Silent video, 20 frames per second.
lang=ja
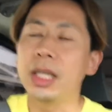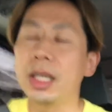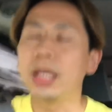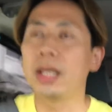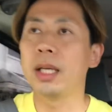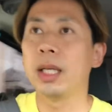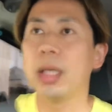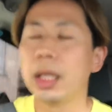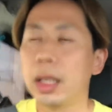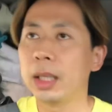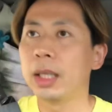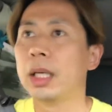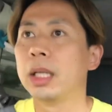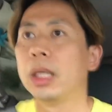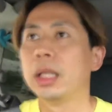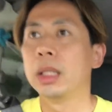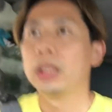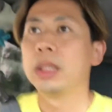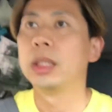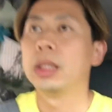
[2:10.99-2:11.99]

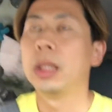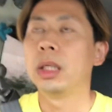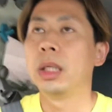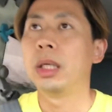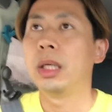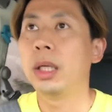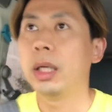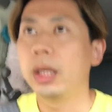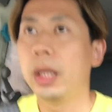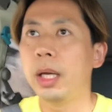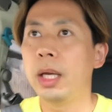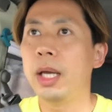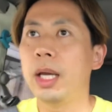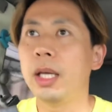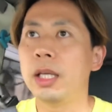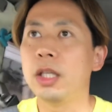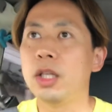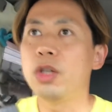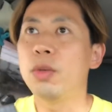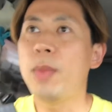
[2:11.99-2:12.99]

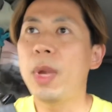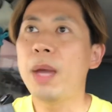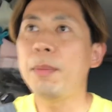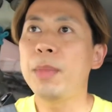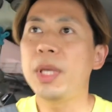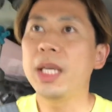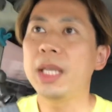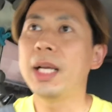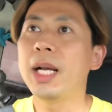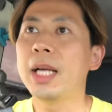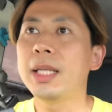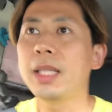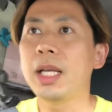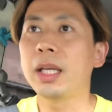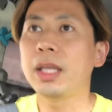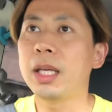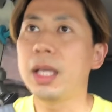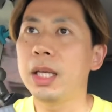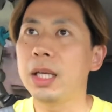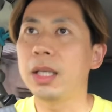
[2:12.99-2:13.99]
えー、夢見ヶ
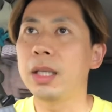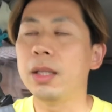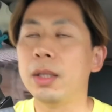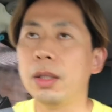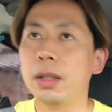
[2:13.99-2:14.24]
崎